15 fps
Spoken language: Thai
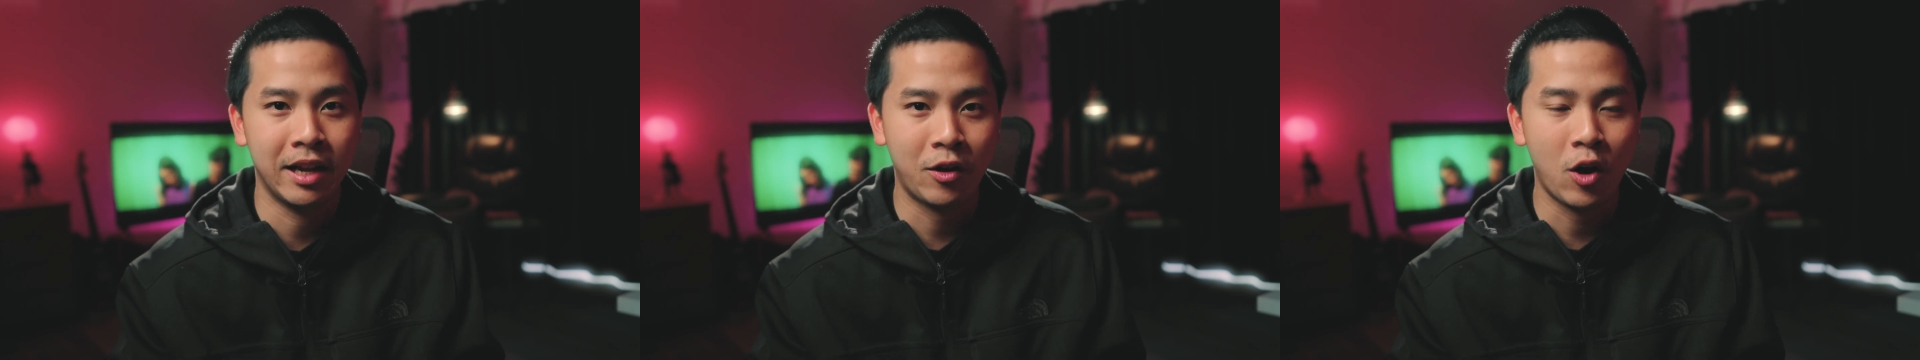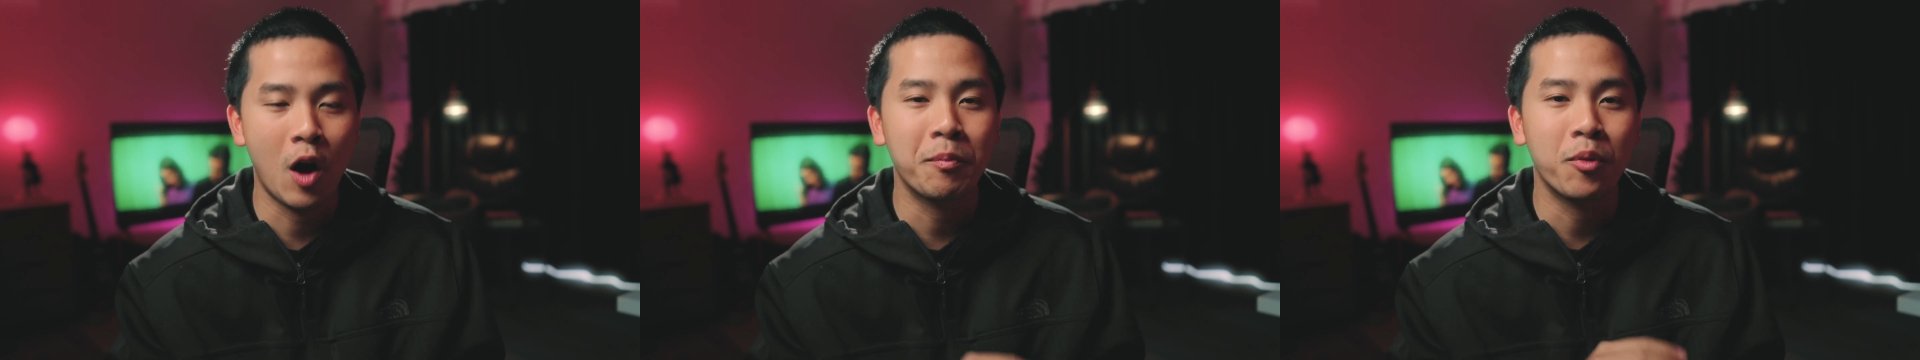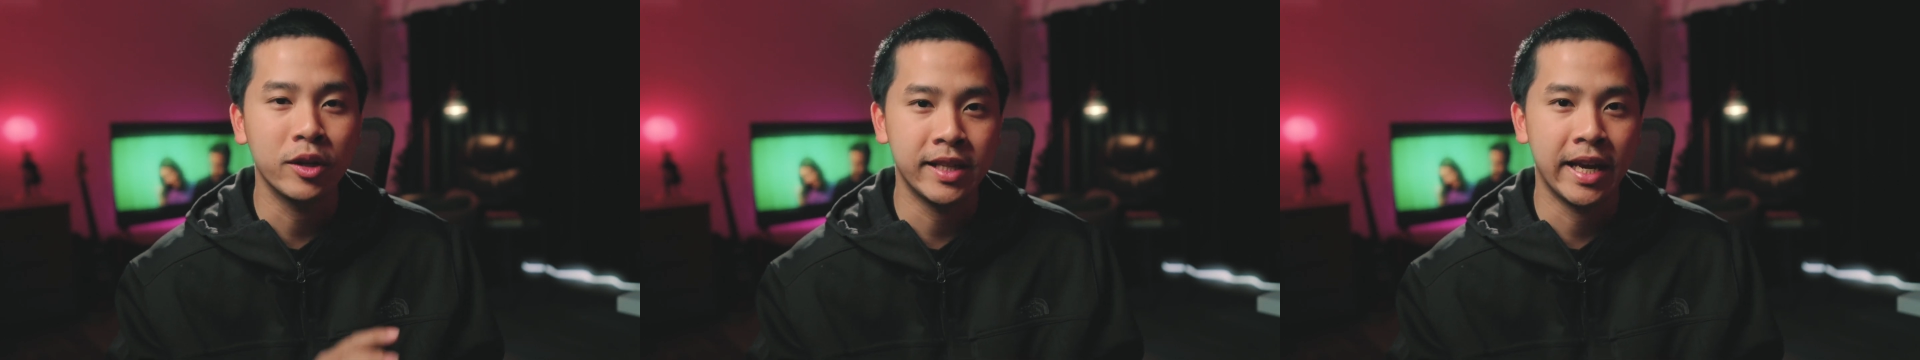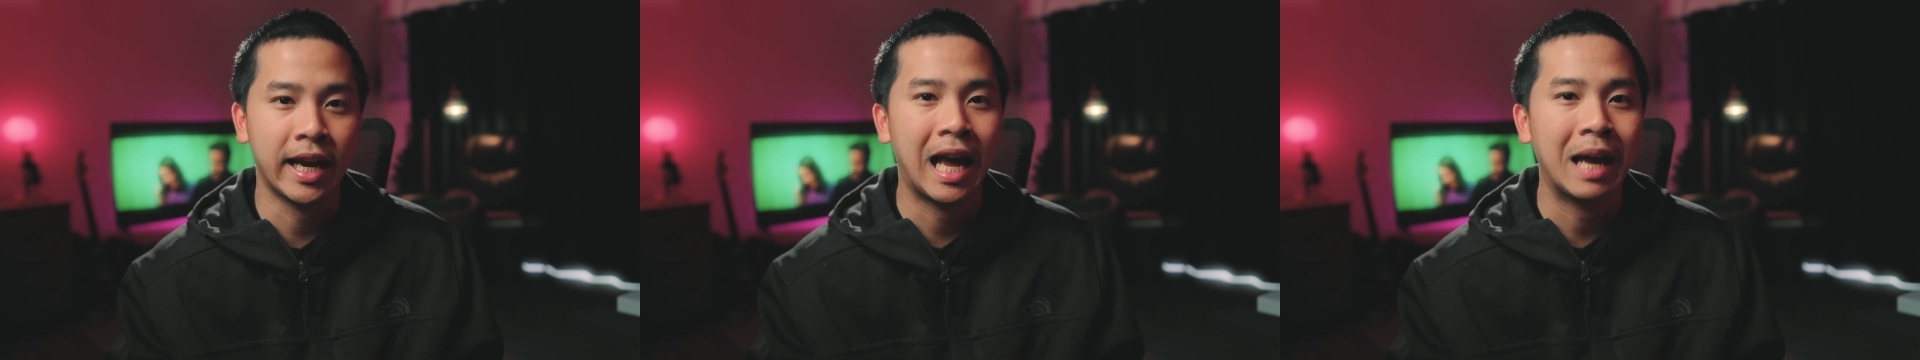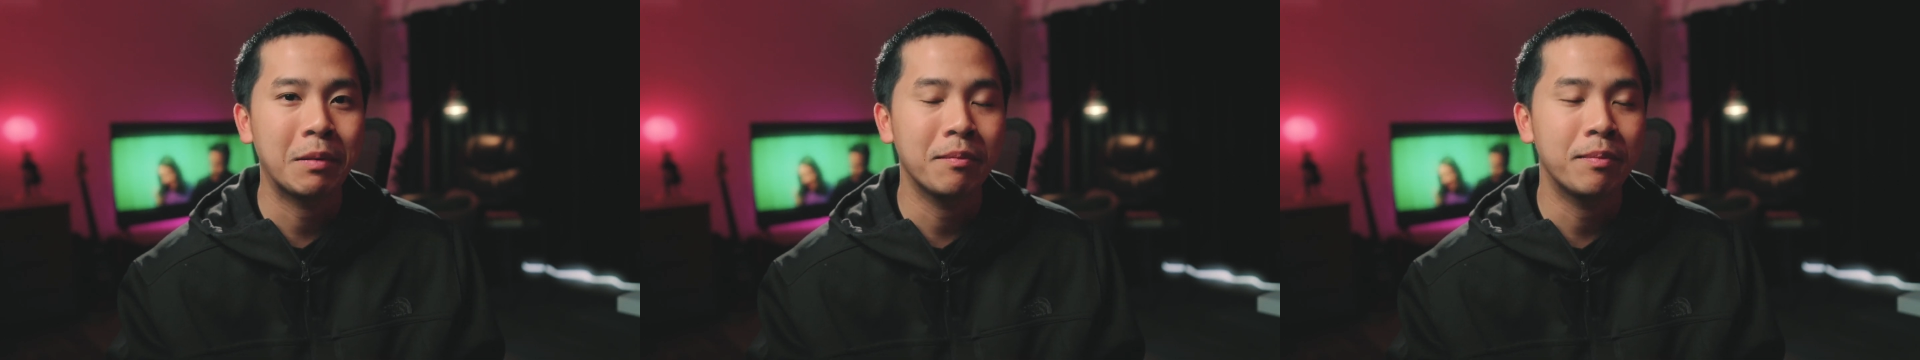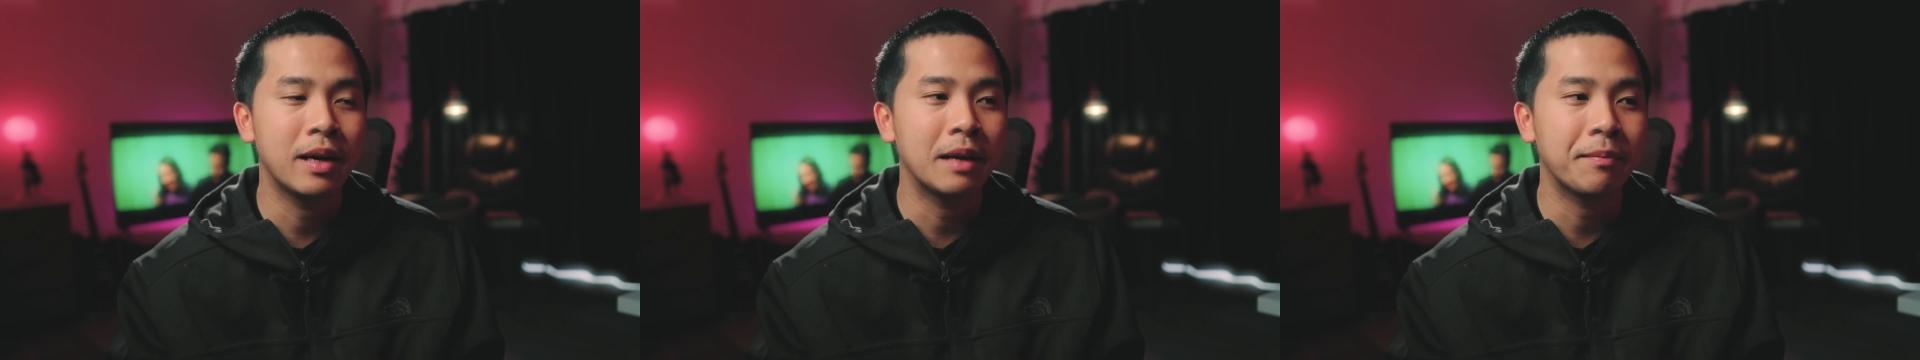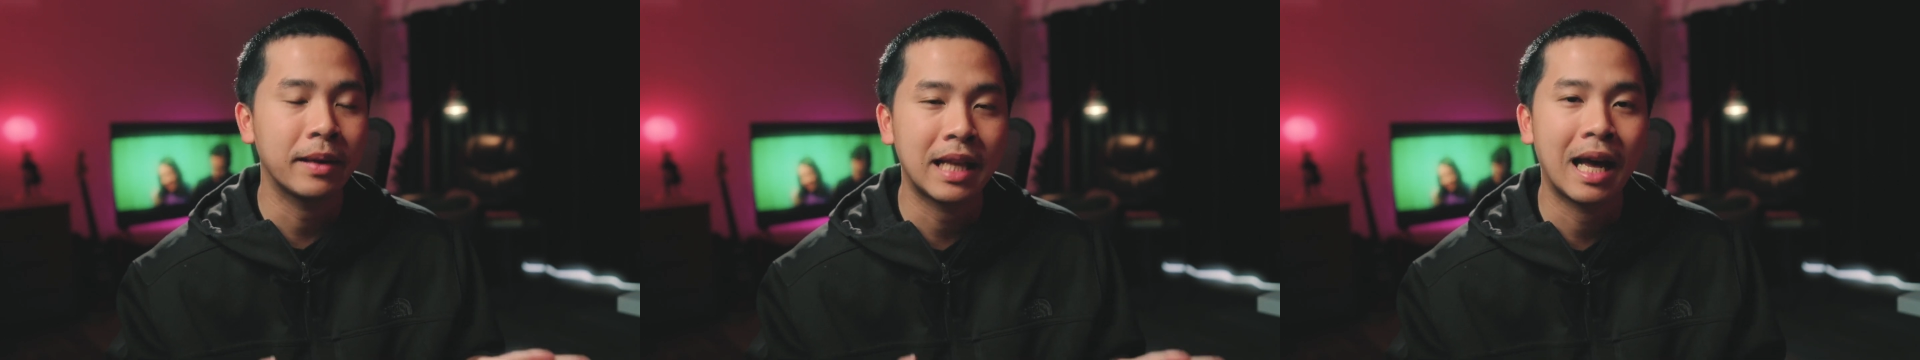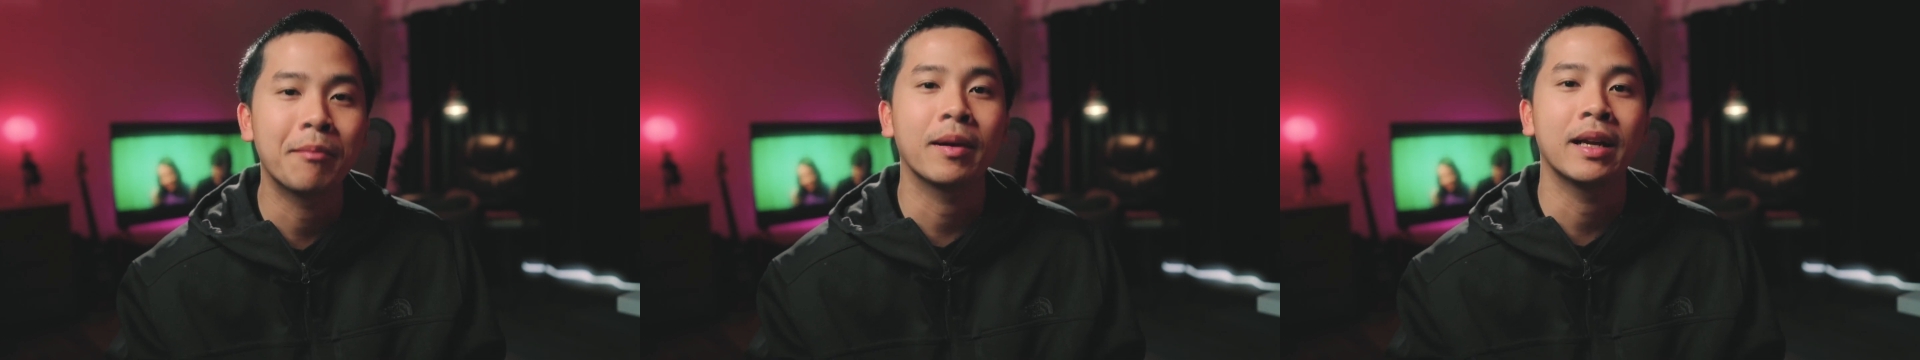แล้วก็โปรเจกต์ให้เพื่อนๆ
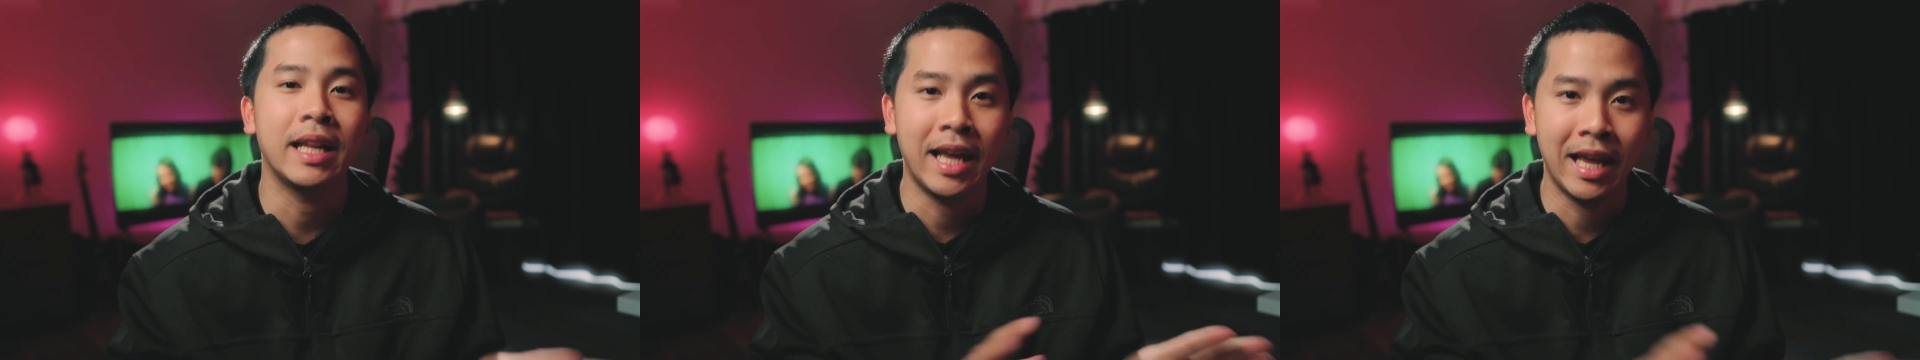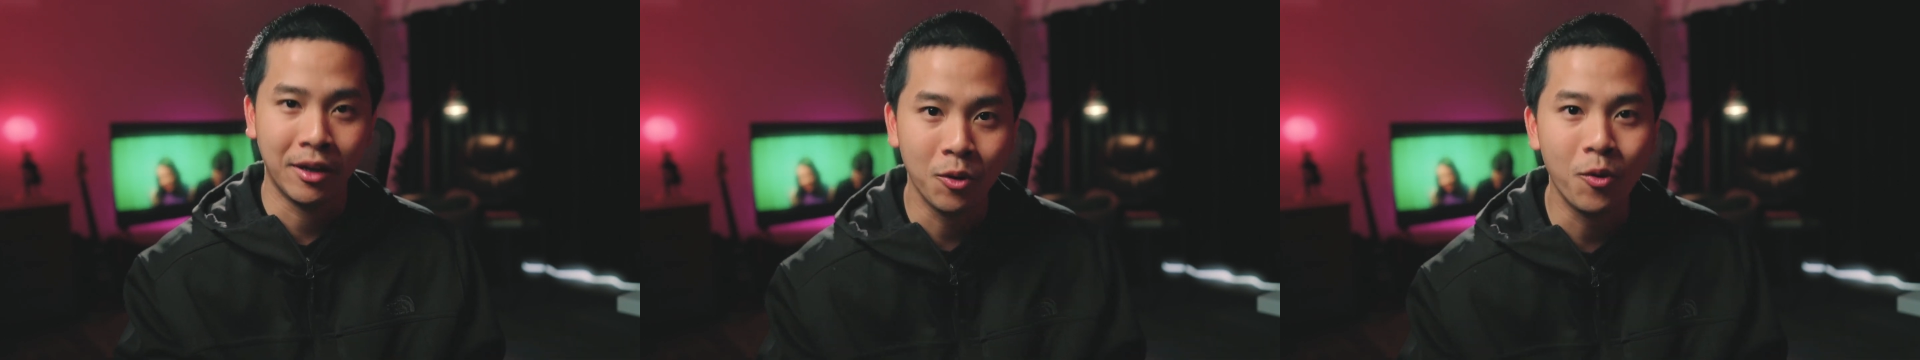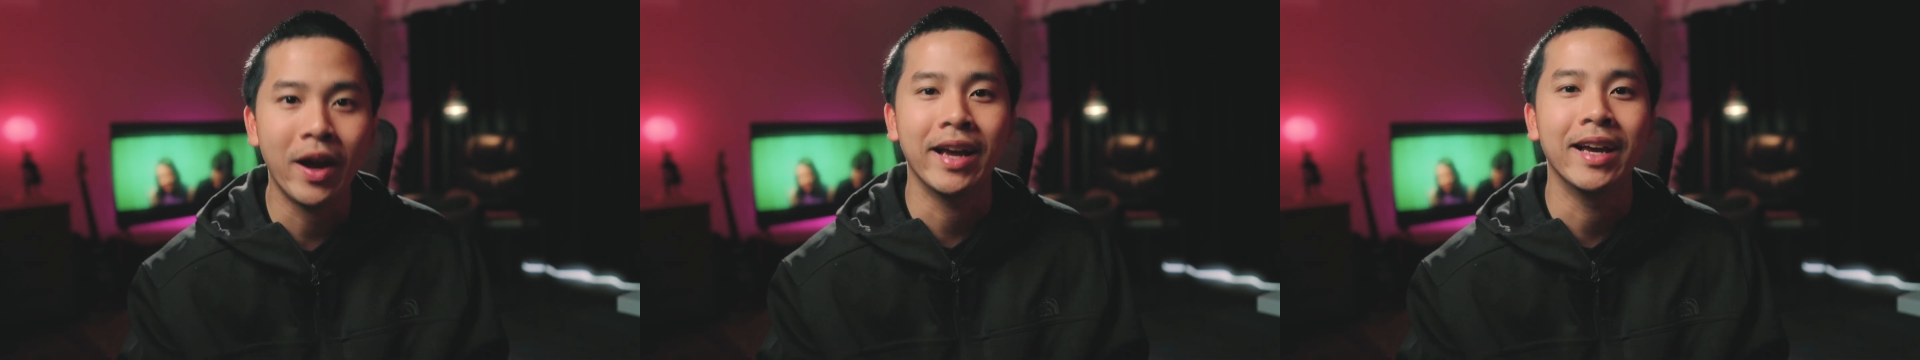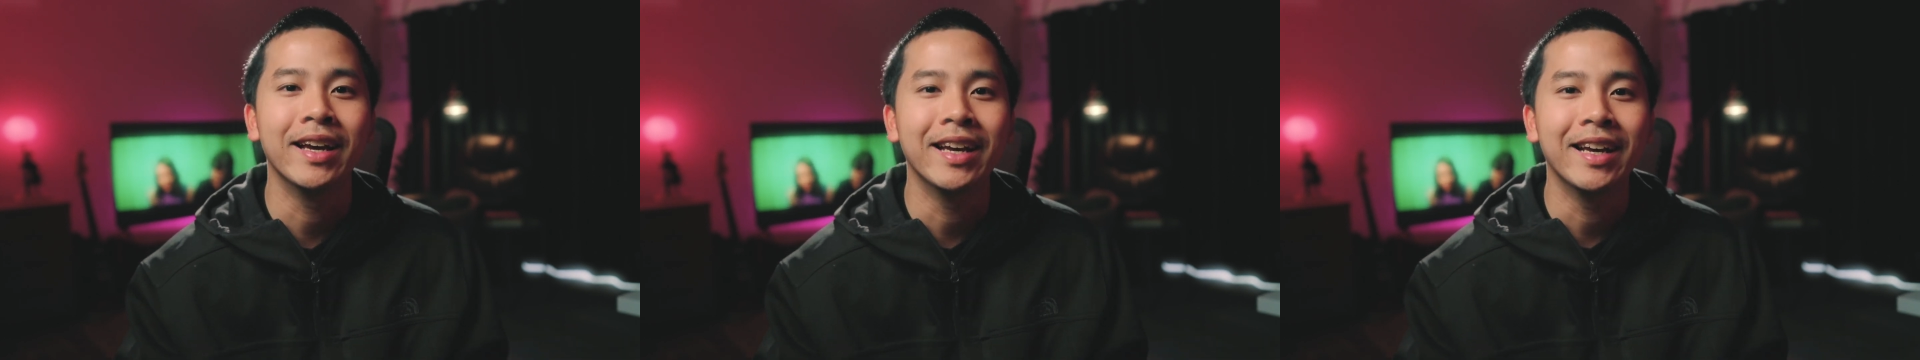ไปทำกันเองด้วย